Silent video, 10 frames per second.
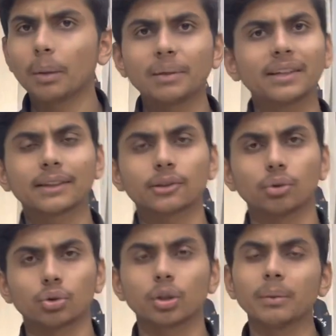आप ले सकते
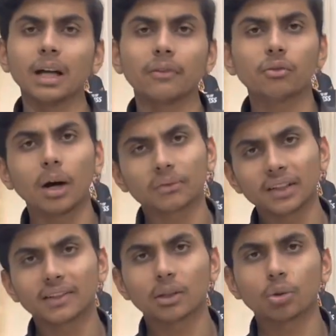हो क्योंकि मैंने आपको आफ्टर
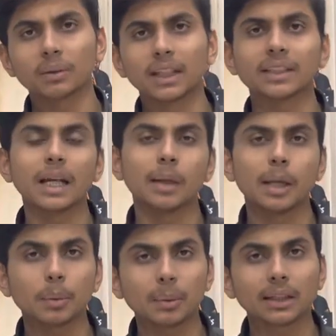डिस्काउंट बता दिया
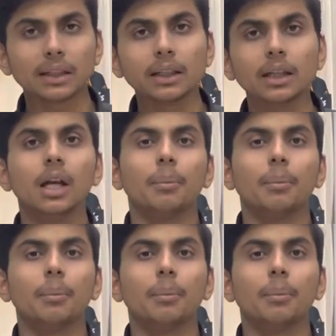एमआरपी बता दी